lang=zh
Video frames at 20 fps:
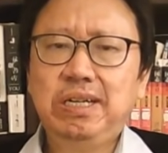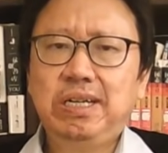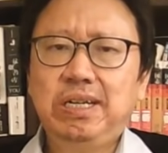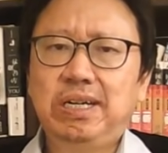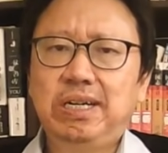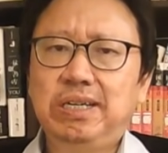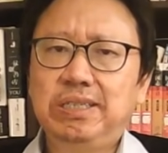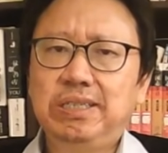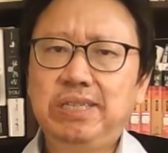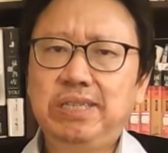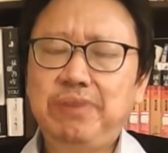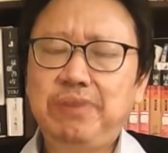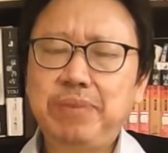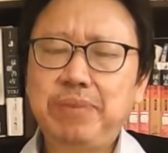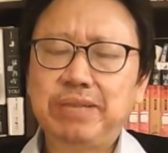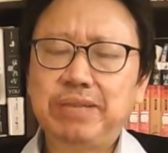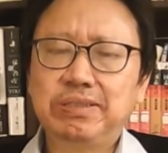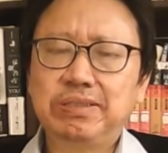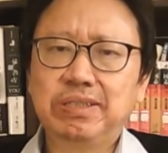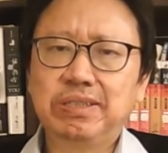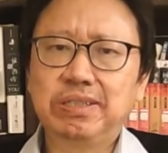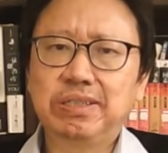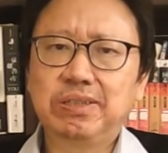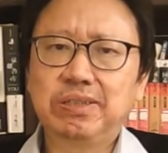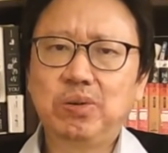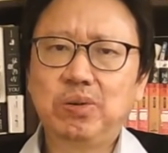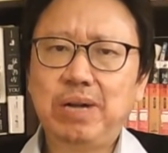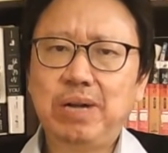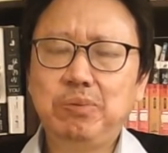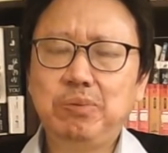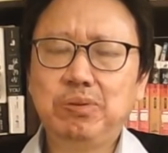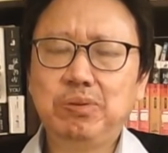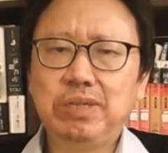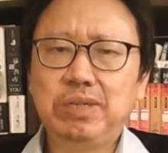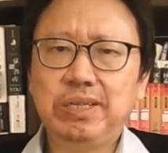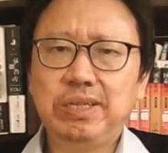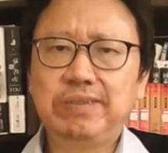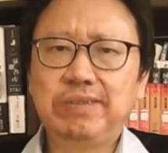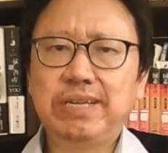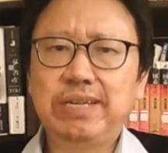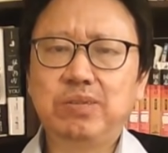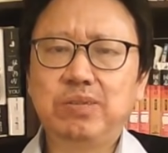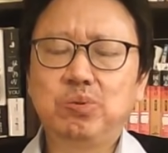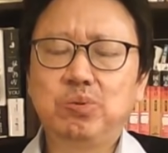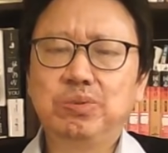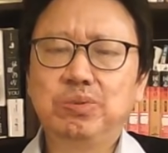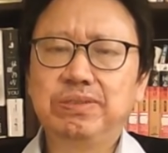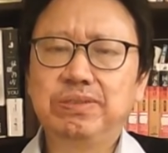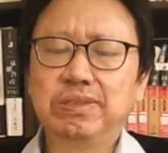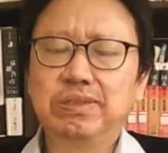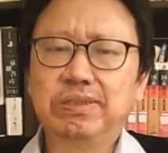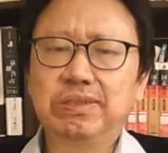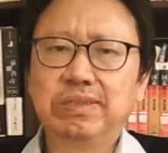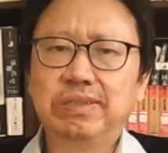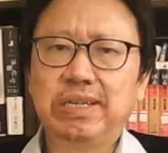呃，一方面是公安部一再的出事，